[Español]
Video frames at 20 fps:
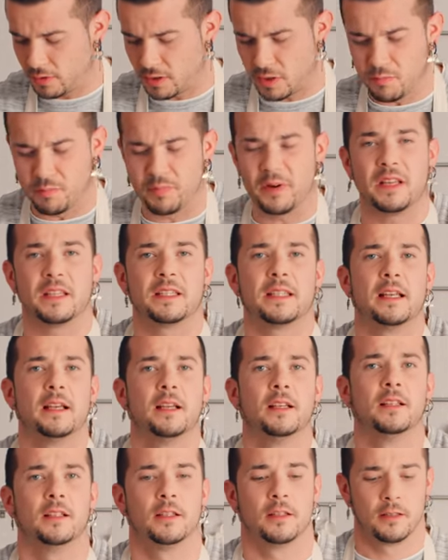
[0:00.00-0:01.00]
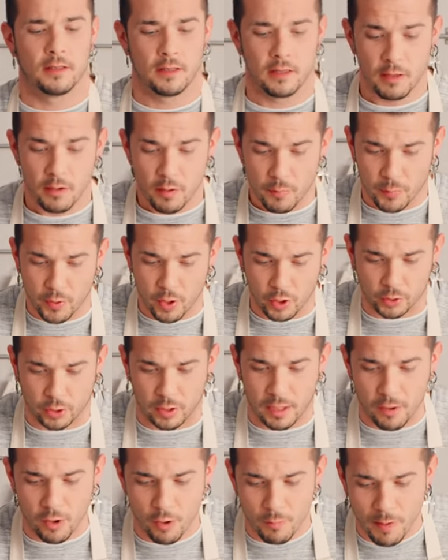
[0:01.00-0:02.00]
sin prisa. Por otro
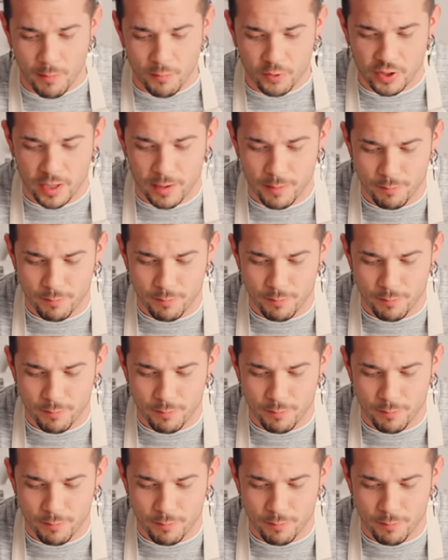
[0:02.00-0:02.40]
lado, vamos